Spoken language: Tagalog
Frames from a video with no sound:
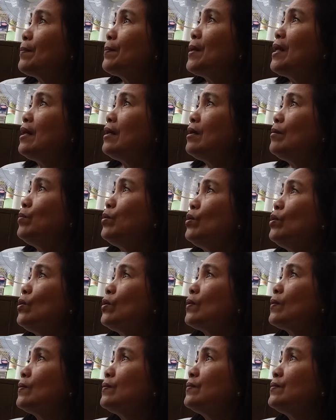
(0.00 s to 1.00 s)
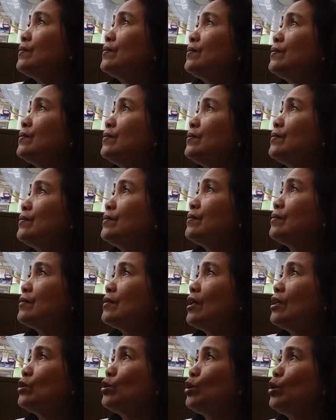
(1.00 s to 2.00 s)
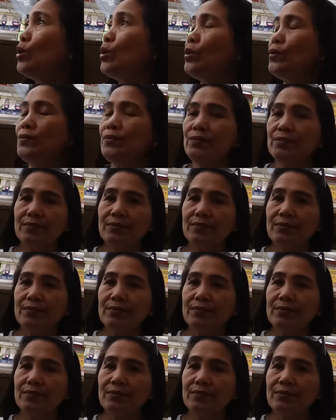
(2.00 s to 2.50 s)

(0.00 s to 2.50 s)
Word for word: Pila ka buok? at Ah,